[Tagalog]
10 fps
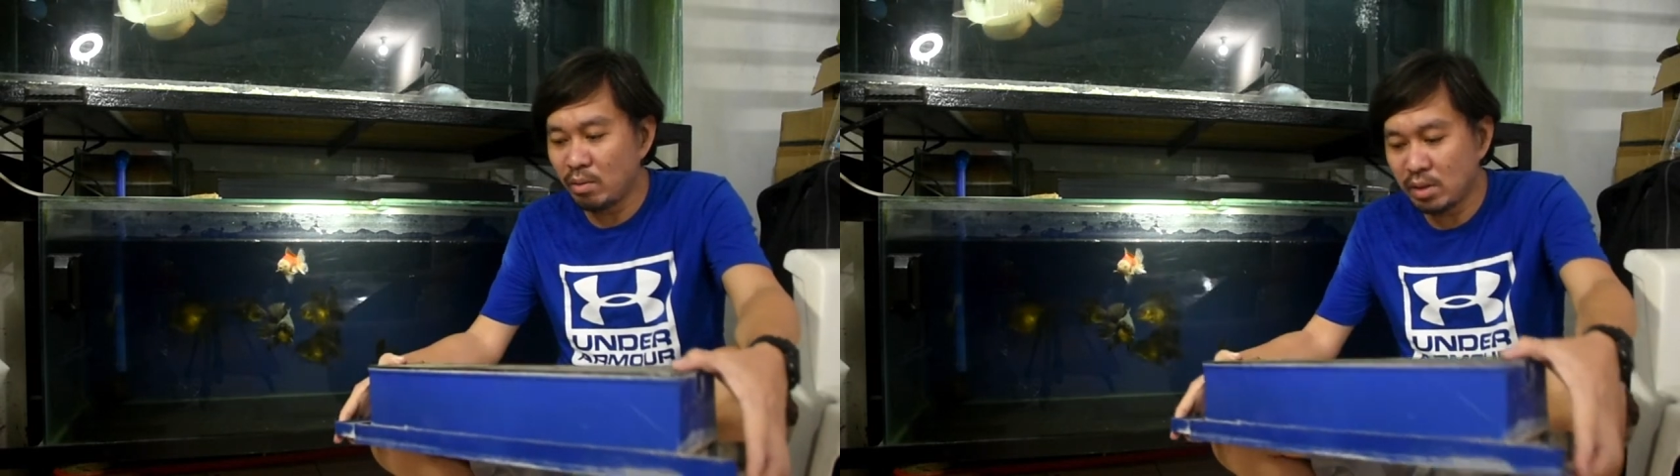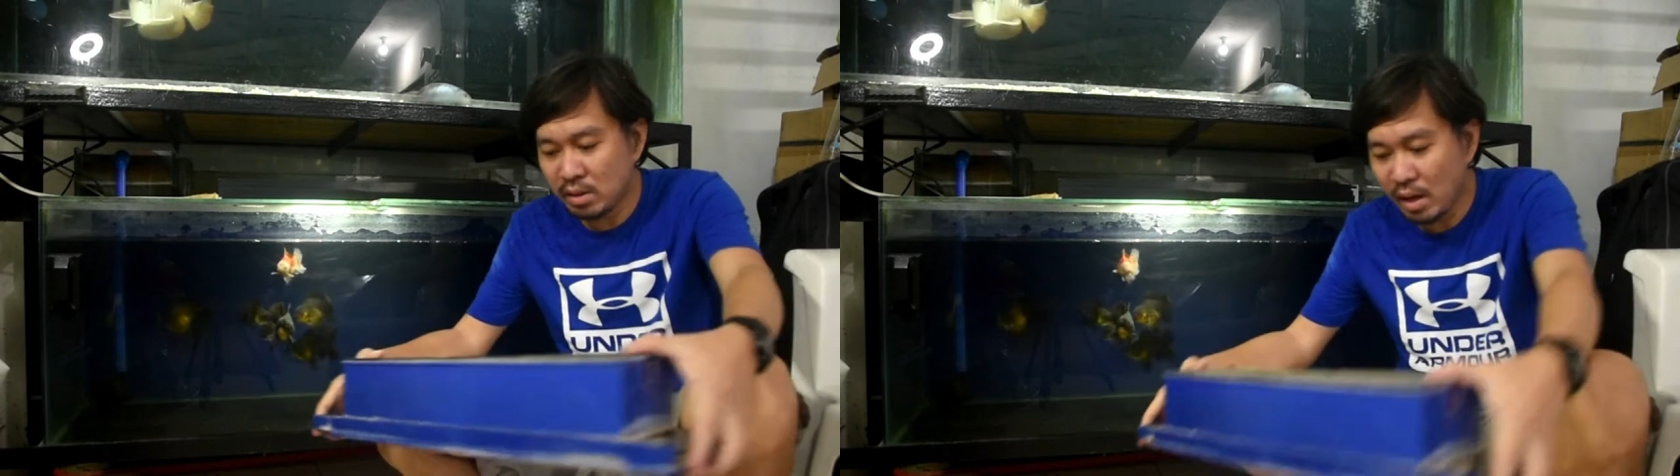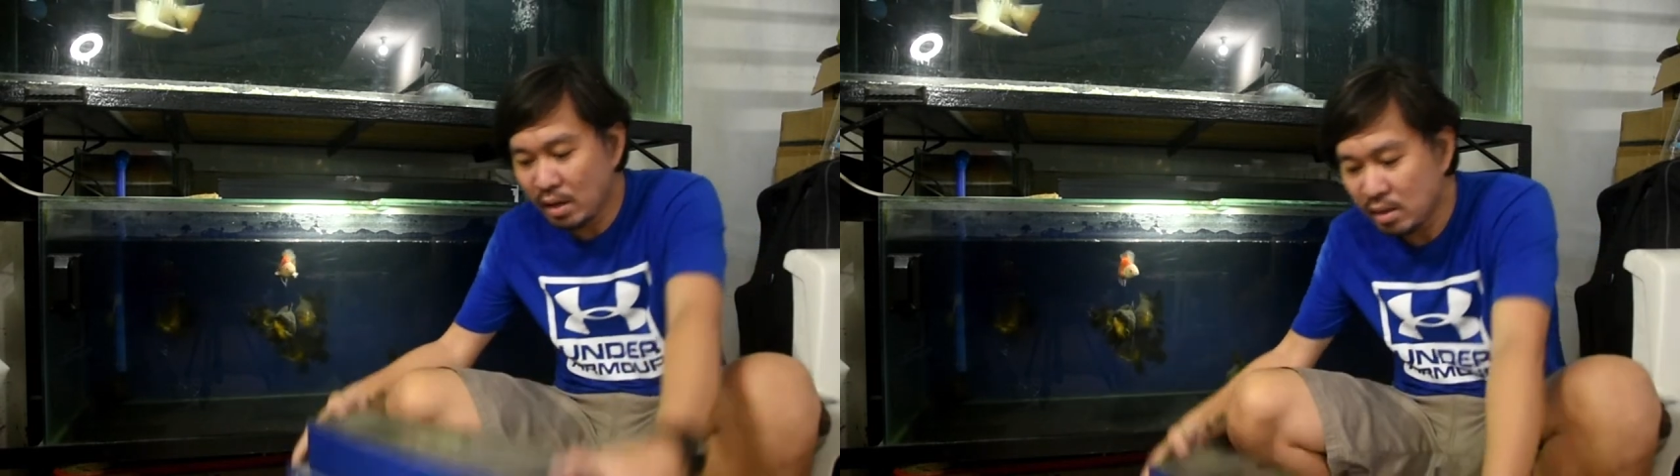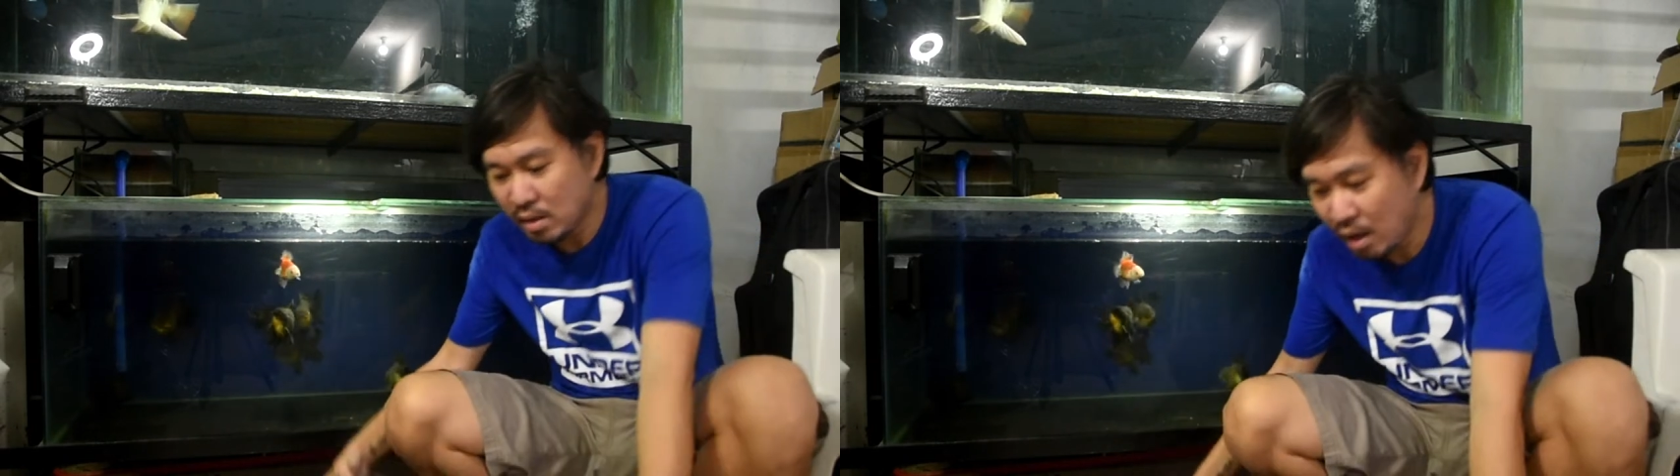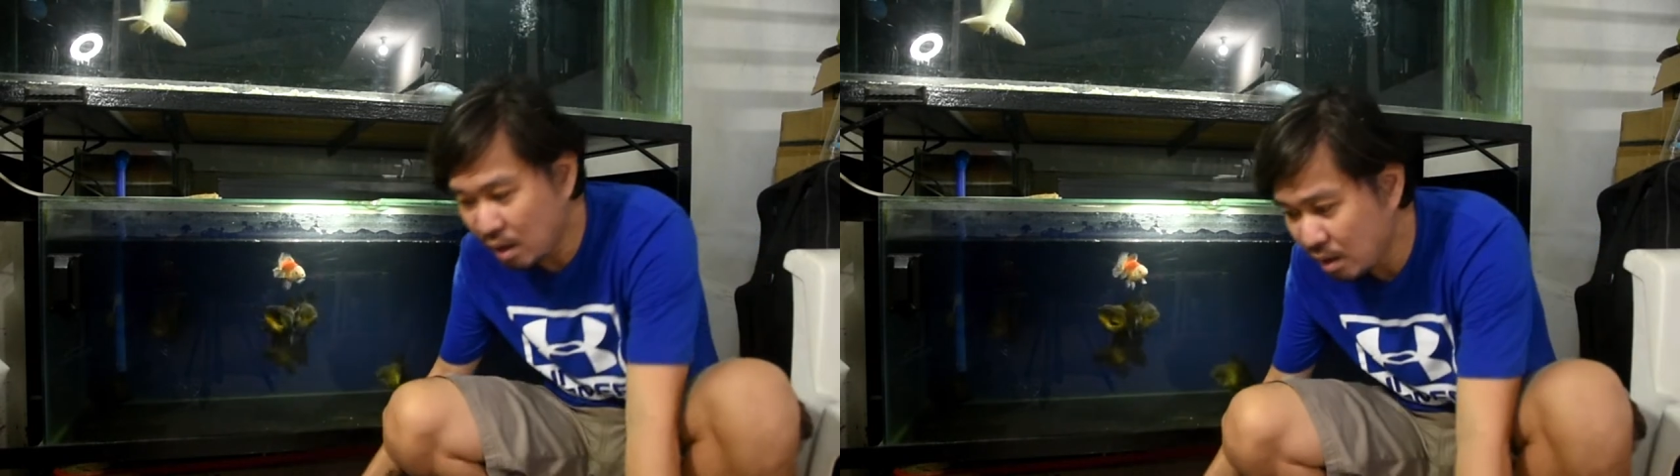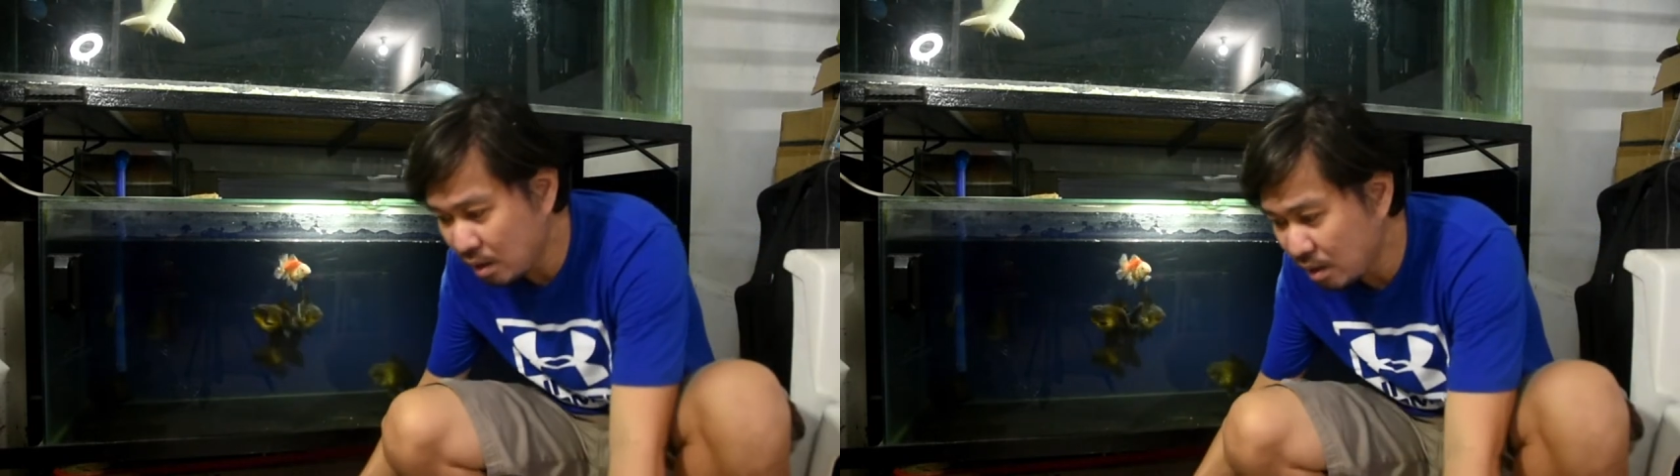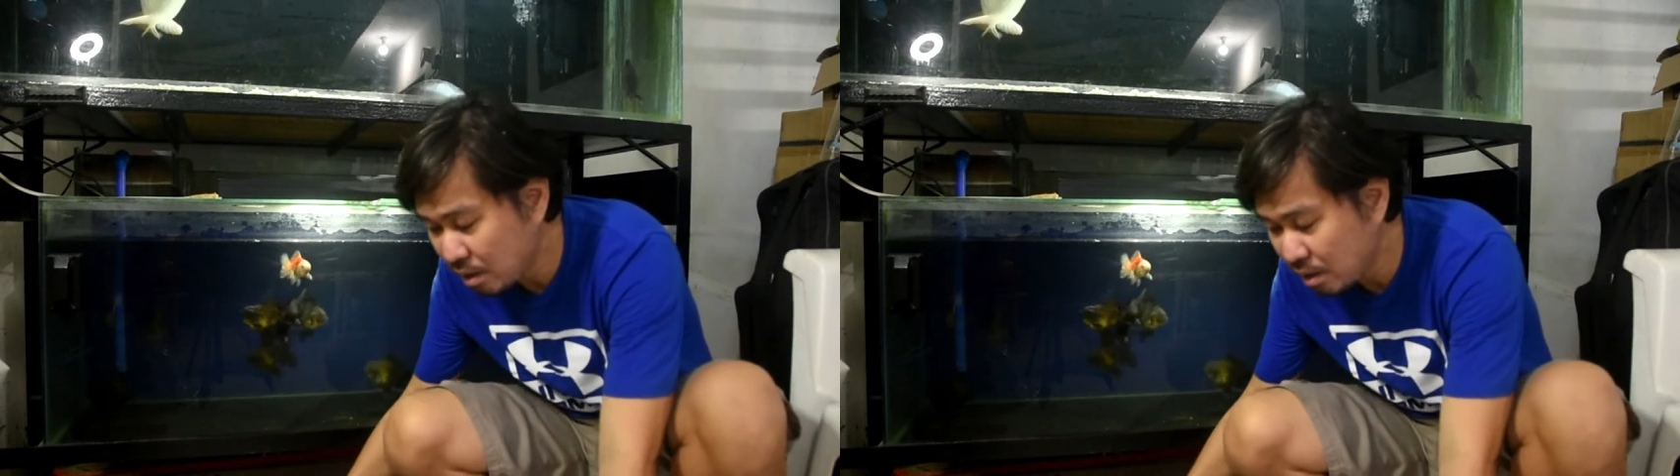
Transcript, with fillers: o sa size na ay